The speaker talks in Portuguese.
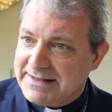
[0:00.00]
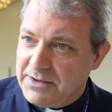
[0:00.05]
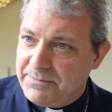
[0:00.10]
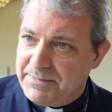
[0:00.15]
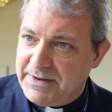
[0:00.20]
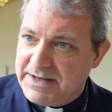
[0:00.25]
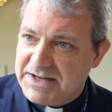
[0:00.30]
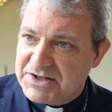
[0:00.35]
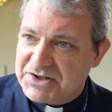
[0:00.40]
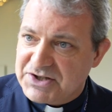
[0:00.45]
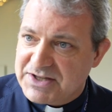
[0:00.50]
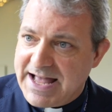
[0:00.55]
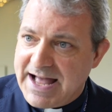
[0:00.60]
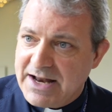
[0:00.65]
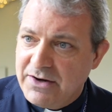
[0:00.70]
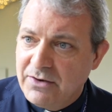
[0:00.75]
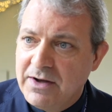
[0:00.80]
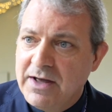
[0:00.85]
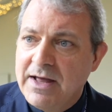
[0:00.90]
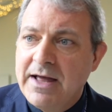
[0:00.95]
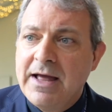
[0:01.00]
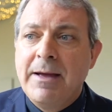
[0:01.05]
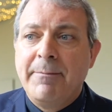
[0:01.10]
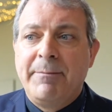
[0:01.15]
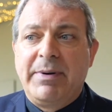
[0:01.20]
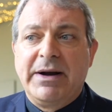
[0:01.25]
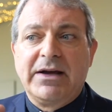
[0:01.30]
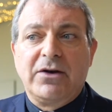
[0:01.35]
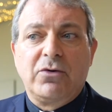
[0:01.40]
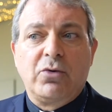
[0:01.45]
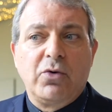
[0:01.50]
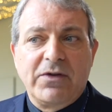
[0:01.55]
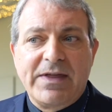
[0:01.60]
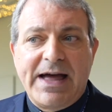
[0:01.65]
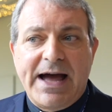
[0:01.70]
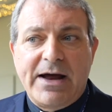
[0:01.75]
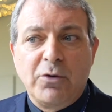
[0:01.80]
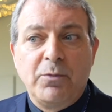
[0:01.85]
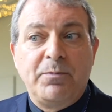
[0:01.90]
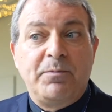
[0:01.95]
também este ano, para
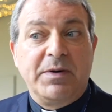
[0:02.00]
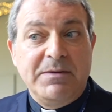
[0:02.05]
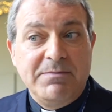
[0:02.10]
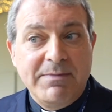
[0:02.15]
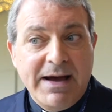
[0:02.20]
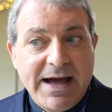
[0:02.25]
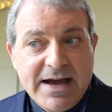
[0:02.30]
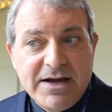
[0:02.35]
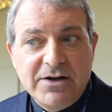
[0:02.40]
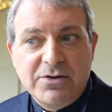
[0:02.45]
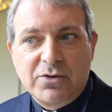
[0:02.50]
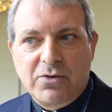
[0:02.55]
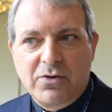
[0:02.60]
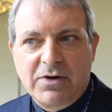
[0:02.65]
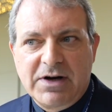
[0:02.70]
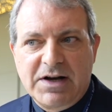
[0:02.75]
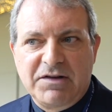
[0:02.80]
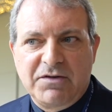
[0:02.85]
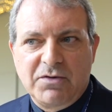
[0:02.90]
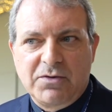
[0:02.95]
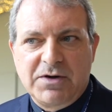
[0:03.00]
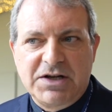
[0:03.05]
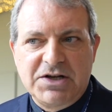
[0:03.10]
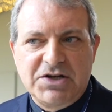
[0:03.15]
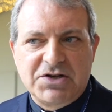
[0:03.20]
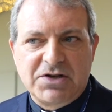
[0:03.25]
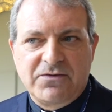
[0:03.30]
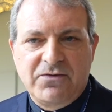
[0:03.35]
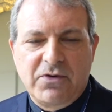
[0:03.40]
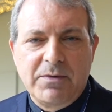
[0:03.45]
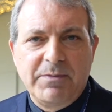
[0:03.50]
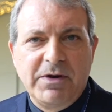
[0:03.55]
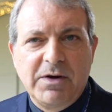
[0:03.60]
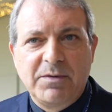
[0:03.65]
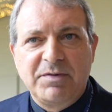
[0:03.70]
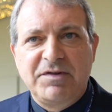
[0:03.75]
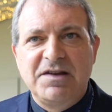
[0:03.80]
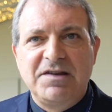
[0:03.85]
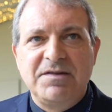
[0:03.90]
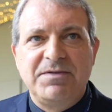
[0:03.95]
recordar o primeiro Congresso Eucarístico, que foi em
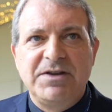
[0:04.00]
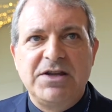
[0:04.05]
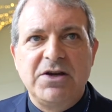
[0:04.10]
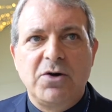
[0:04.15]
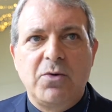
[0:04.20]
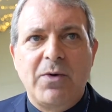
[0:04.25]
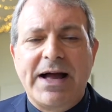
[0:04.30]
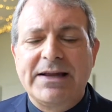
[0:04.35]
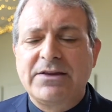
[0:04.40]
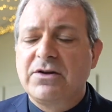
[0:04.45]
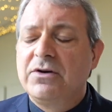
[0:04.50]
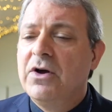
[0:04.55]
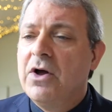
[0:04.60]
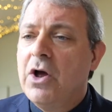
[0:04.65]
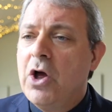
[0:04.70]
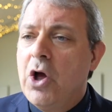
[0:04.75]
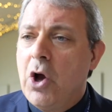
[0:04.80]
1924,